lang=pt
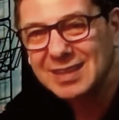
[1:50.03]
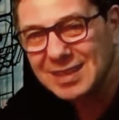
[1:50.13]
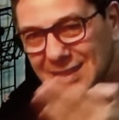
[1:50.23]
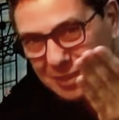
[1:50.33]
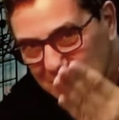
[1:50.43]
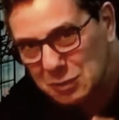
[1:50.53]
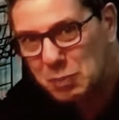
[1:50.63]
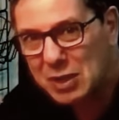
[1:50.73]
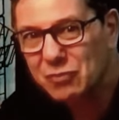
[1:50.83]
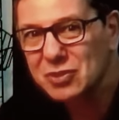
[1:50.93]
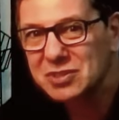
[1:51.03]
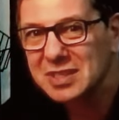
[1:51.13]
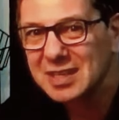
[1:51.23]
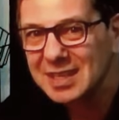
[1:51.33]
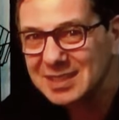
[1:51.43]
E espero
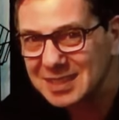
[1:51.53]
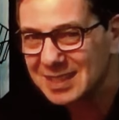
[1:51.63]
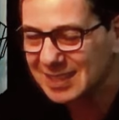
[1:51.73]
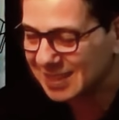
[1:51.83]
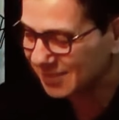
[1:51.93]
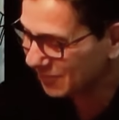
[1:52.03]
você em seguida.